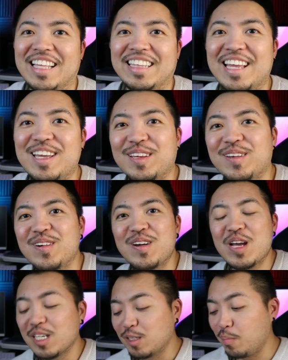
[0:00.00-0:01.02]
Kaya thank you.
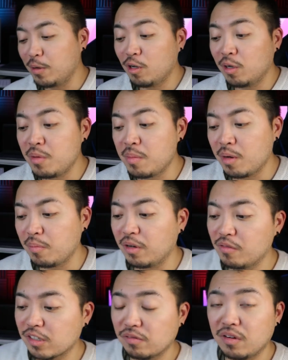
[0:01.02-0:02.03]
So panoorin mo yung mga
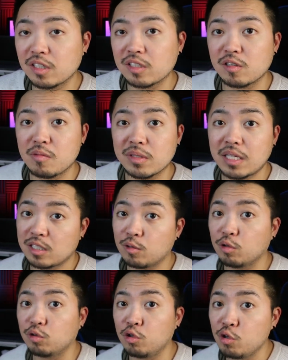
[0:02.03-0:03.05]
previous vlogs ko,
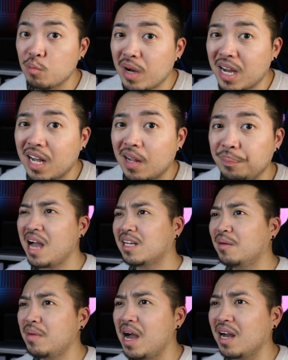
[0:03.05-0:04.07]
masasagot doon yung mga
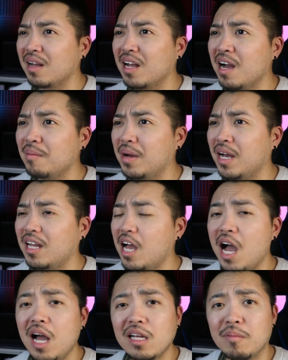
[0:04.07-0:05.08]
agam-agam,
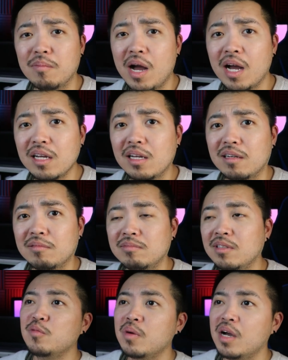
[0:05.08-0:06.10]
agam-agam,
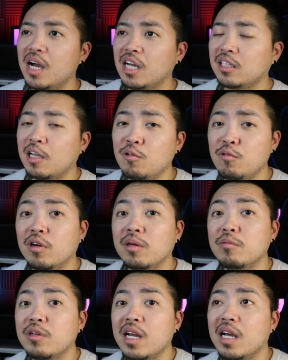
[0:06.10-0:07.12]
yung mga katanungan
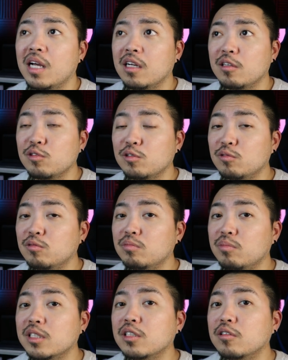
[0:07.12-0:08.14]
mo na gusto mo
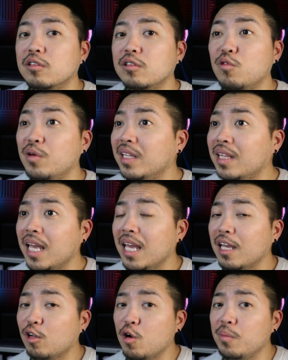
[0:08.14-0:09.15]
masagot. Kung hindi,
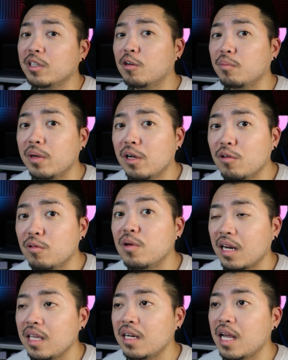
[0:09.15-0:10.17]
comment down below,
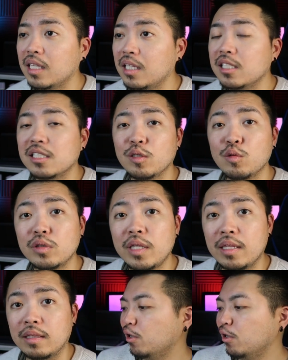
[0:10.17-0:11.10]
try nating sagutin.